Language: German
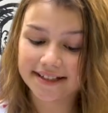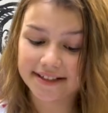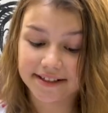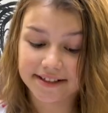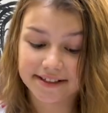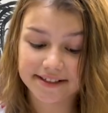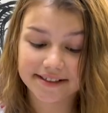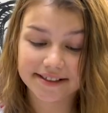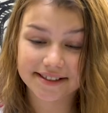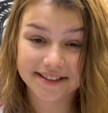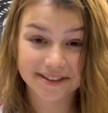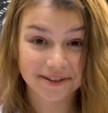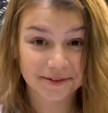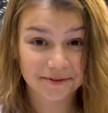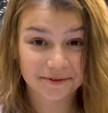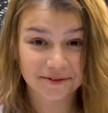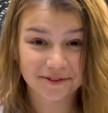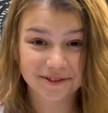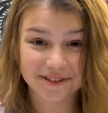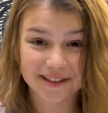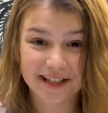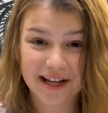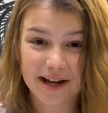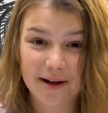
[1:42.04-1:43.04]
die
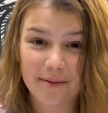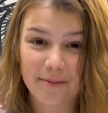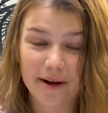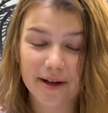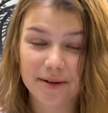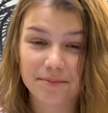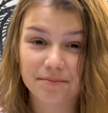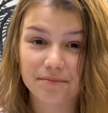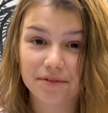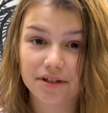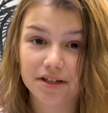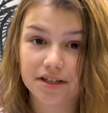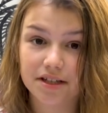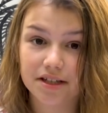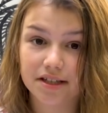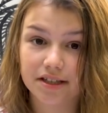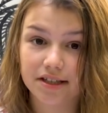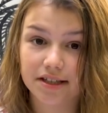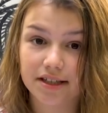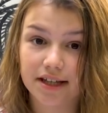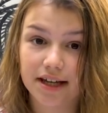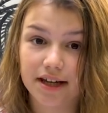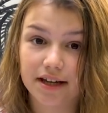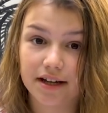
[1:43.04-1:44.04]
Sisyphus-Arbeit
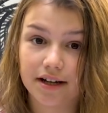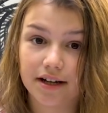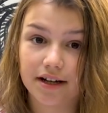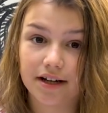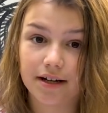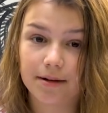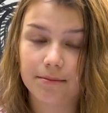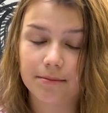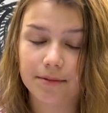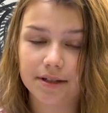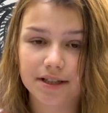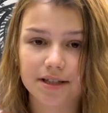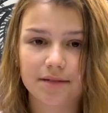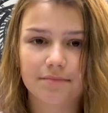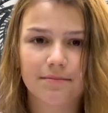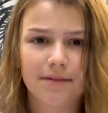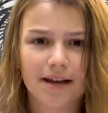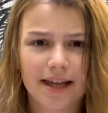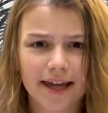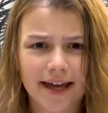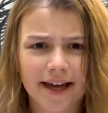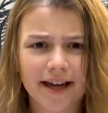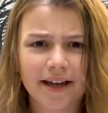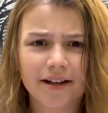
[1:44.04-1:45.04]
mit, mit dem
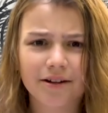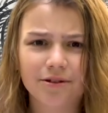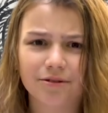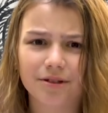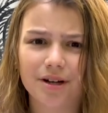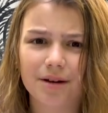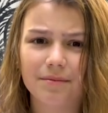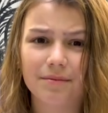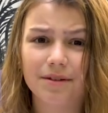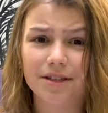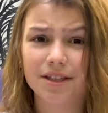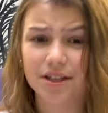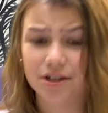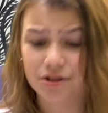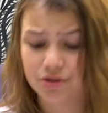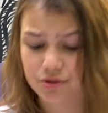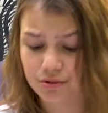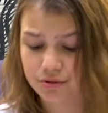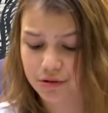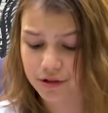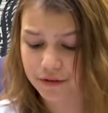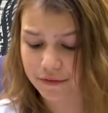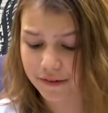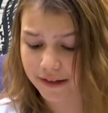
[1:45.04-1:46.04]
Lernen oder mit der
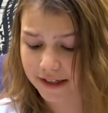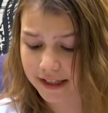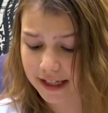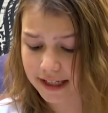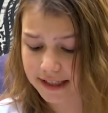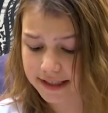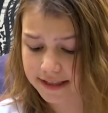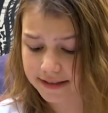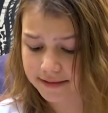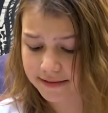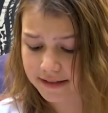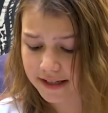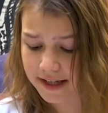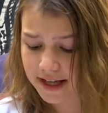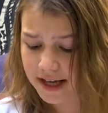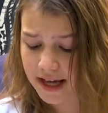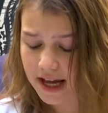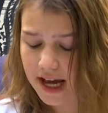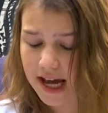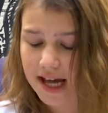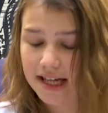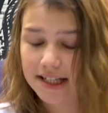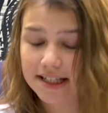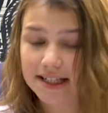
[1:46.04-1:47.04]
Schule vergleichen,
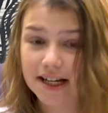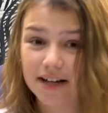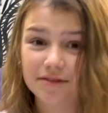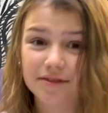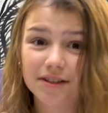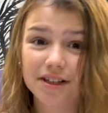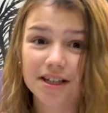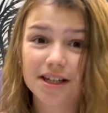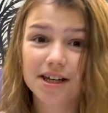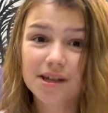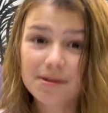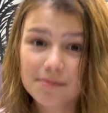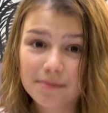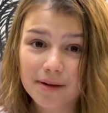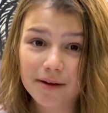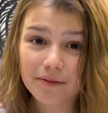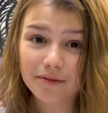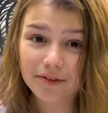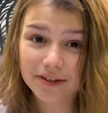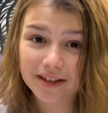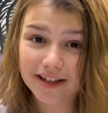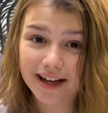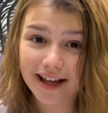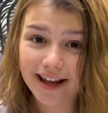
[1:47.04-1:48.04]
da wir immer
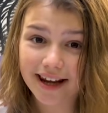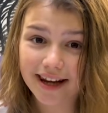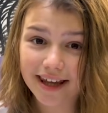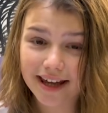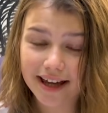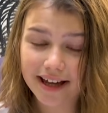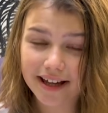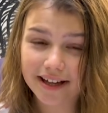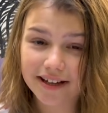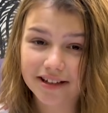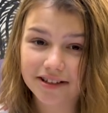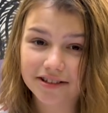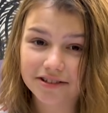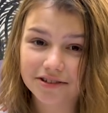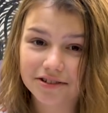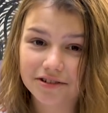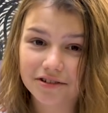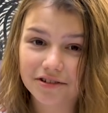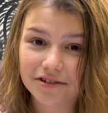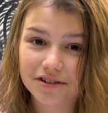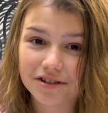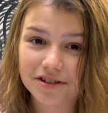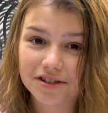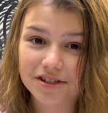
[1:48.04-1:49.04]
wieder lernen
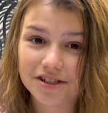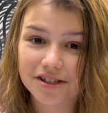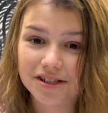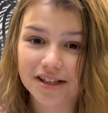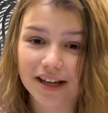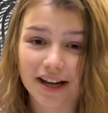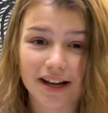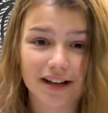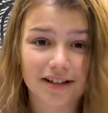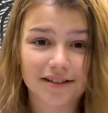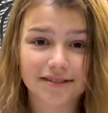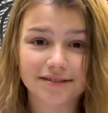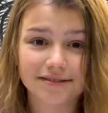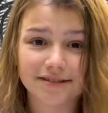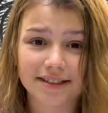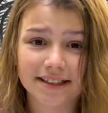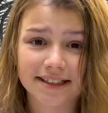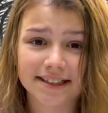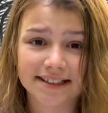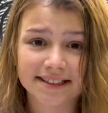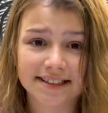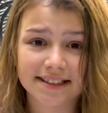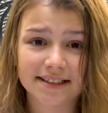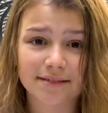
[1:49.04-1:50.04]
und ja,
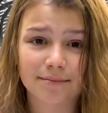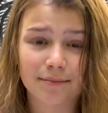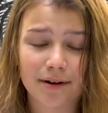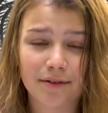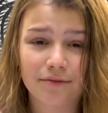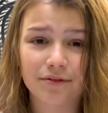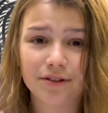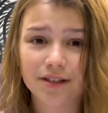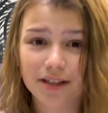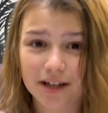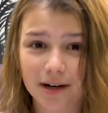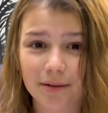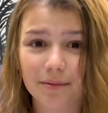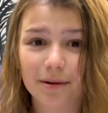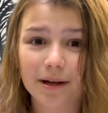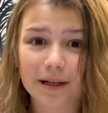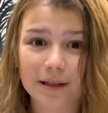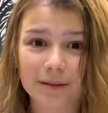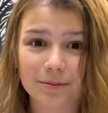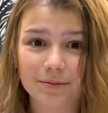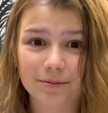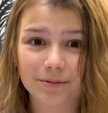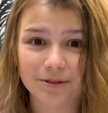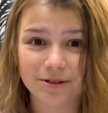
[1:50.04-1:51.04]
es immer wieder
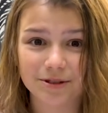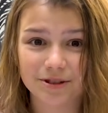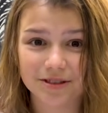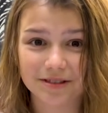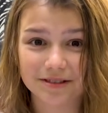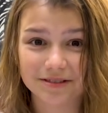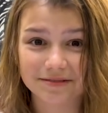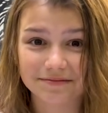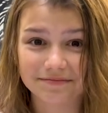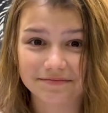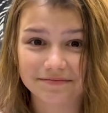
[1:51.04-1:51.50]
machen müssen.